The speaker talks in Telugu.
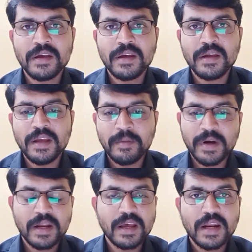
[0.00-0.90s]
ఈ
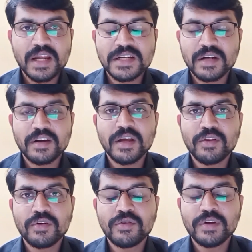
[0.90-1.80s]
పాటికే రాష్ట్రంలో ఏదో
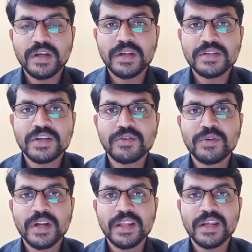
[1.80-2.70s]
ఒకటి
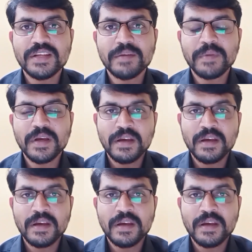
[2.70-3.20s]
జరుగుండేది అని చెప్పి